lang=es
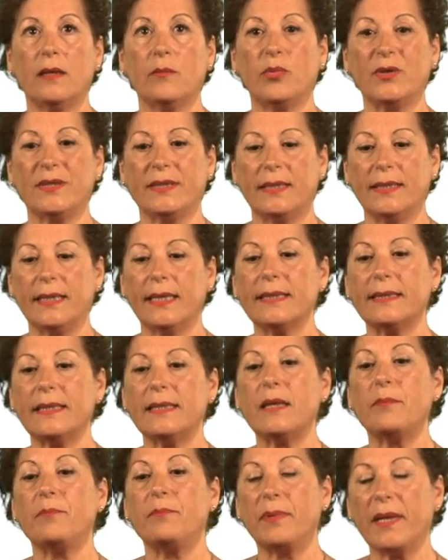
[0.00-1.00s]
pues tiene que
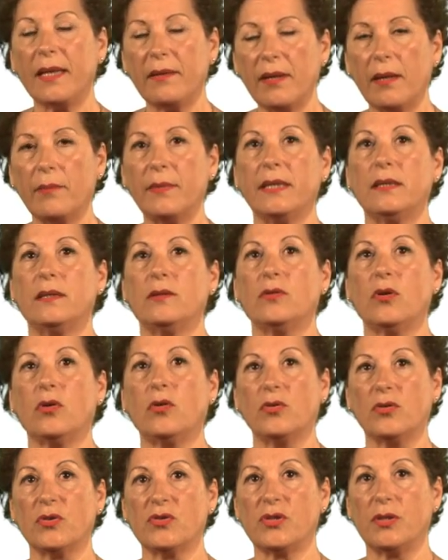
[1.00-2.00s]
tener previamente unos
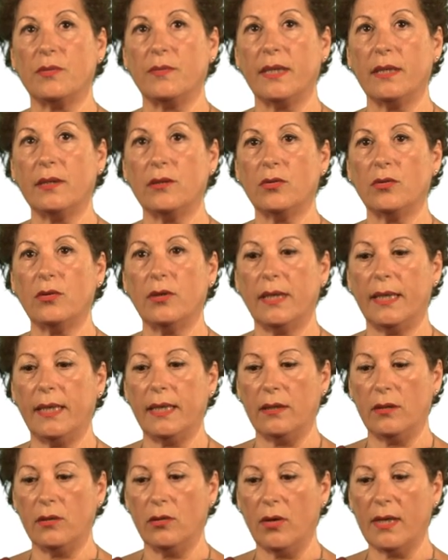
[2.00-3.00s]
conocimientos
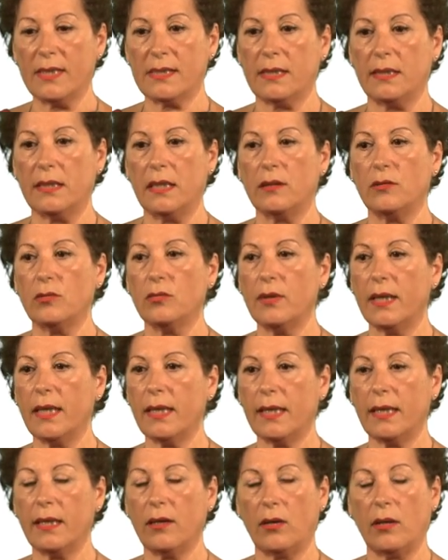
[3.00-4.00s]
en dos
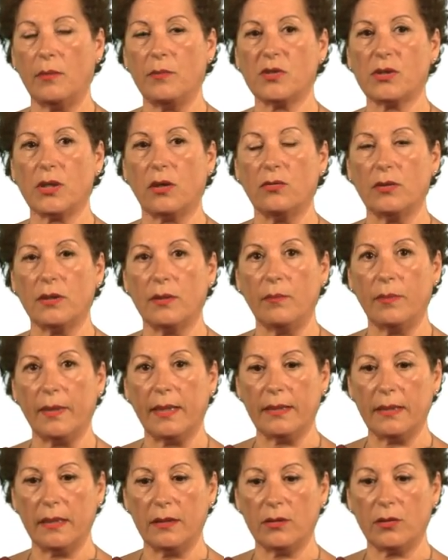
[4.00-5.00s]
asignaturas que ahora mismo se
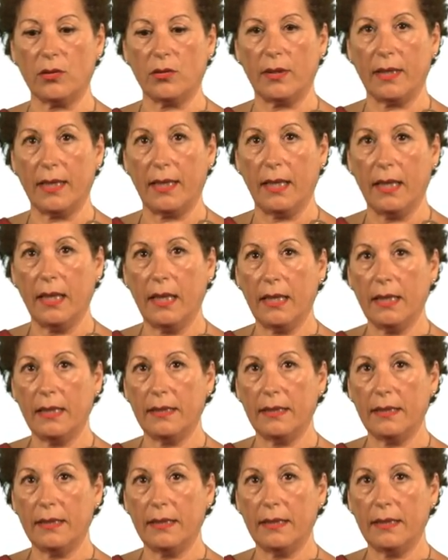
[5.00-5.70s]
contemplan dentro de,